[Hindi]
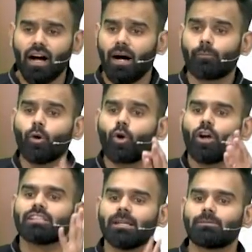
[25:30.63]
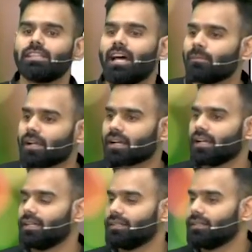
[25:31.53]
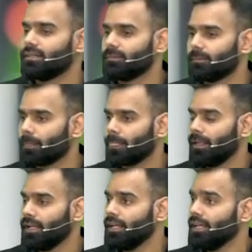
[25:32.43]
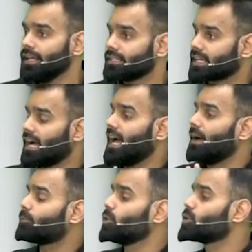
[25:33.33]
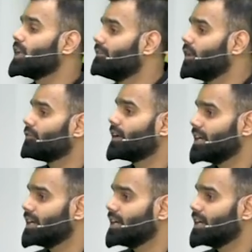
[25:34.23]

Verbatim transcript: आपको कॉन्सेप्ट ध्यान में रखना है इसका आपको जो लेवल ऑफ